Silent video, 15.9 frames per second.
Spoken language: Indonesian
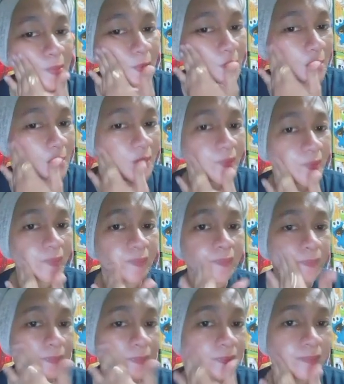katanya gitu.
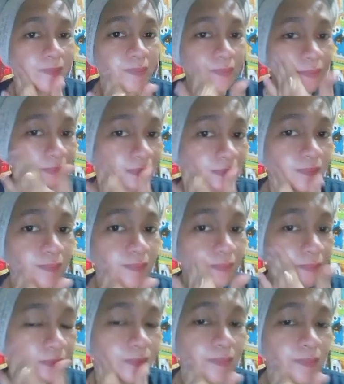Bagaimana
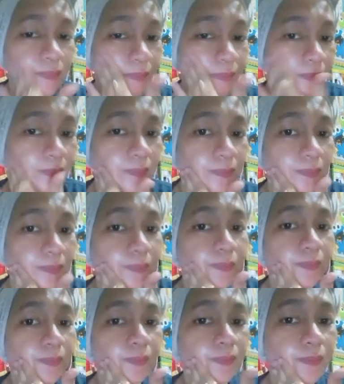dengan Kaisar Ji?